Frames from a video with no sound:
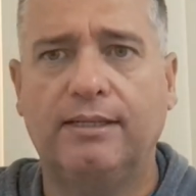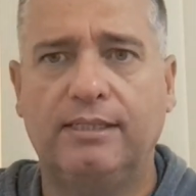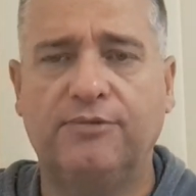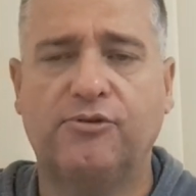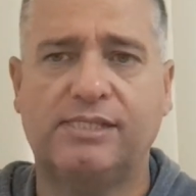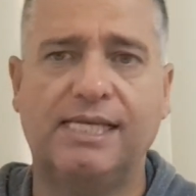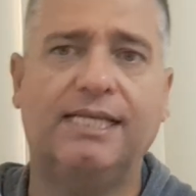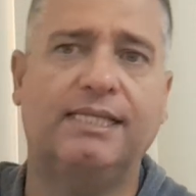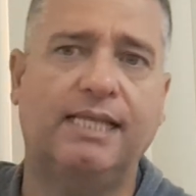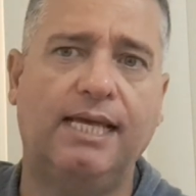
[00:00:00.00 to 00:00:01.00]
E você
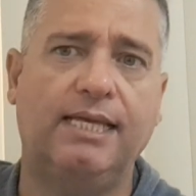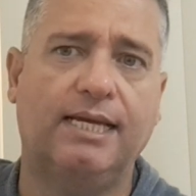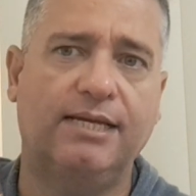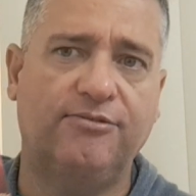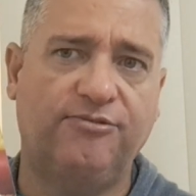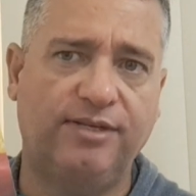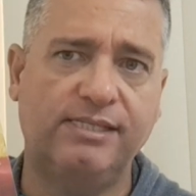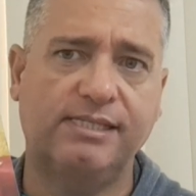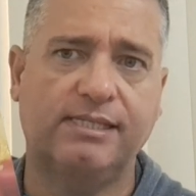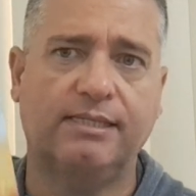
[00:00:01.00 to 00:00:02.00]
que tem a
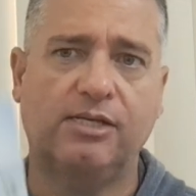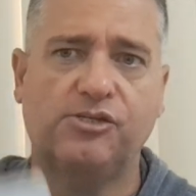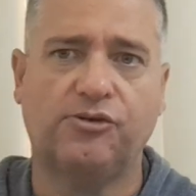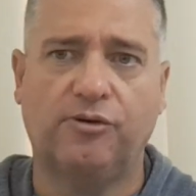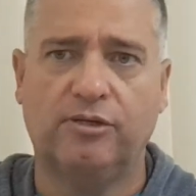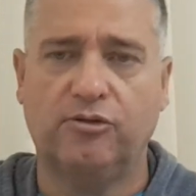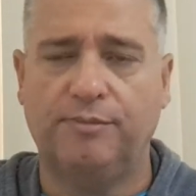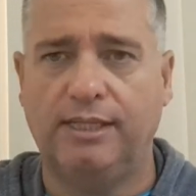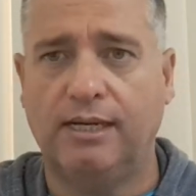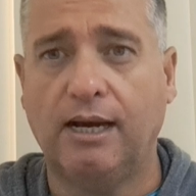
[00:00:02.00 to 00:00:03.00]
revista da Escola
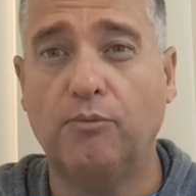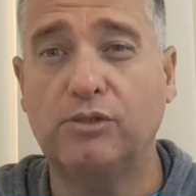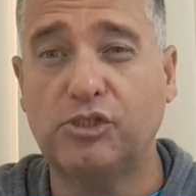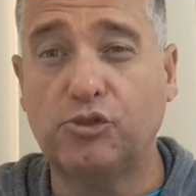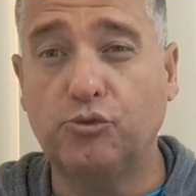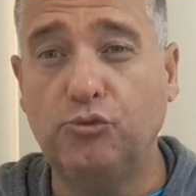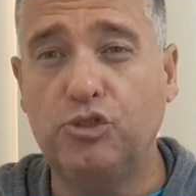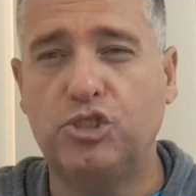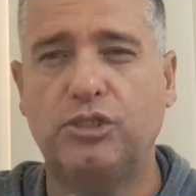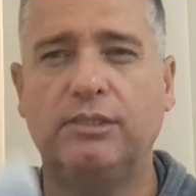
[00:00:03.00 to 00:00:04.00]
Dominical,
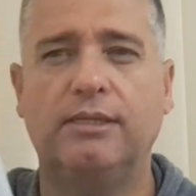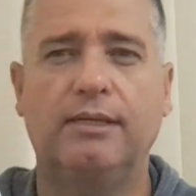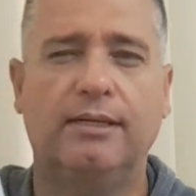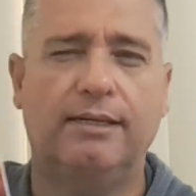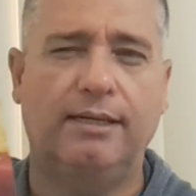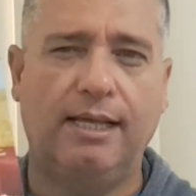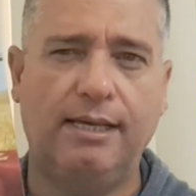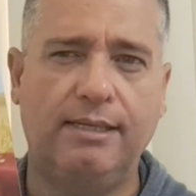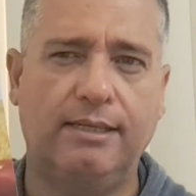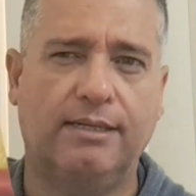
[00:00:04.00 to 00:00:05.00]
estude,
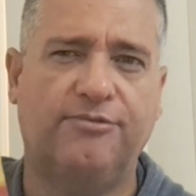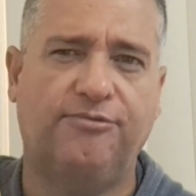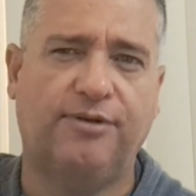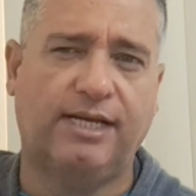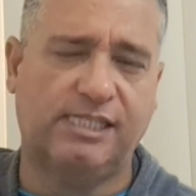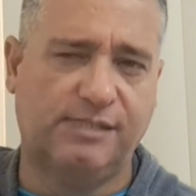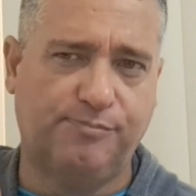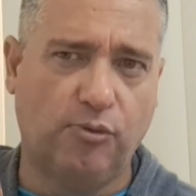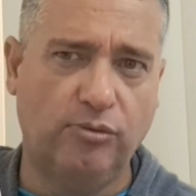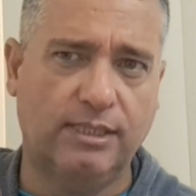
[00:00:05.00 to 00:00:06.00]
leia,
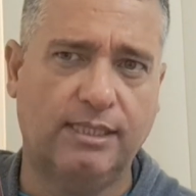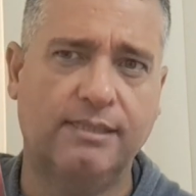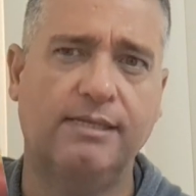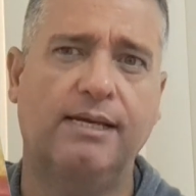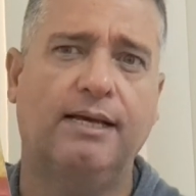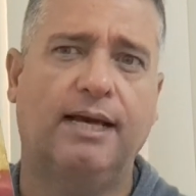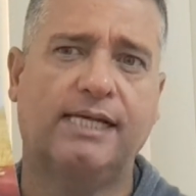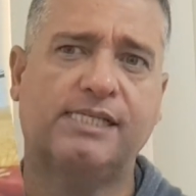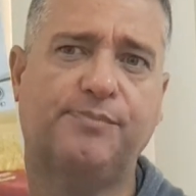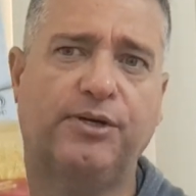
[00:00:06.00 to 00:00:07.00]
responda
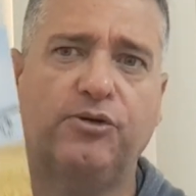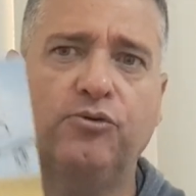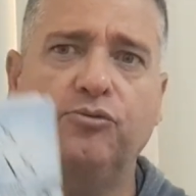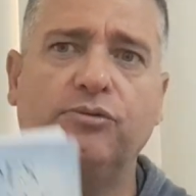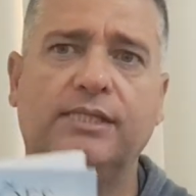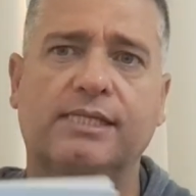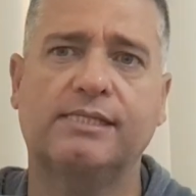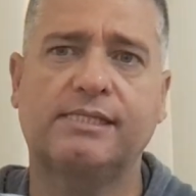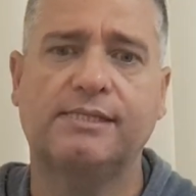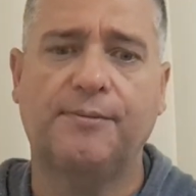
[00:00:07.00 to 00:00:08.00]
as
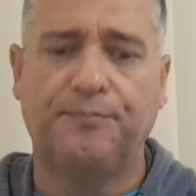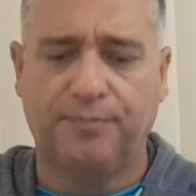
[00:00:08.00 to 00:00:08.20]
perguntas.